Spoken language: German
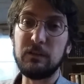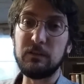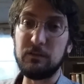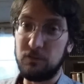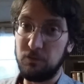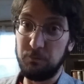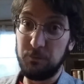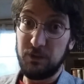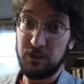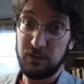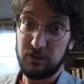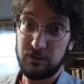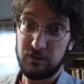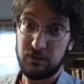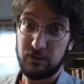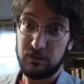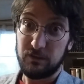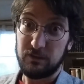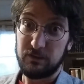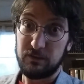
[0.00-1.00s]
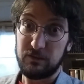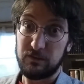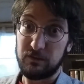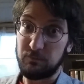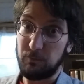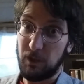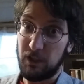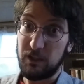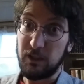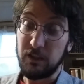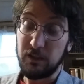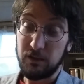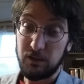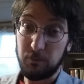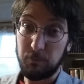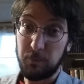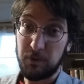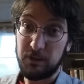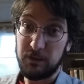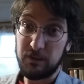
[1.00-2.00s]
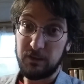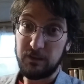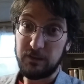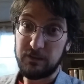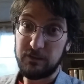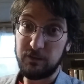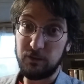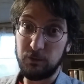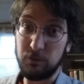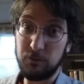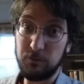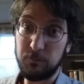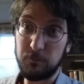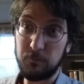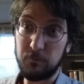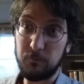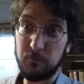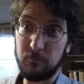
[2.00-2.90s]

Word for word: zumindest das meine Interpretation,